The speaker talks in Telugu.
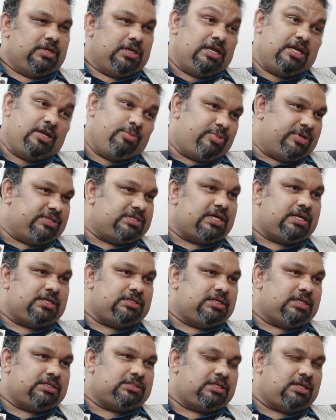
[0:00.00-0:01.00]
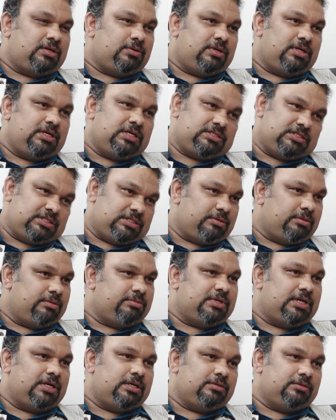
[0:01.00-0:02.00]
ఇల్లు ప్రచారం చేస్తాను అంటే చంద్రబాబు
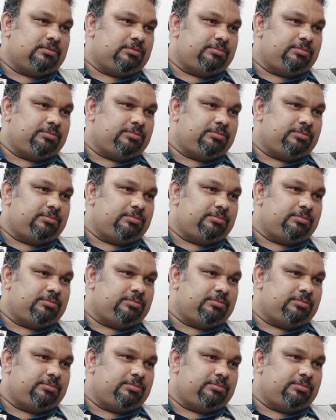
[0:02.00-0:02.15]
నాయుడు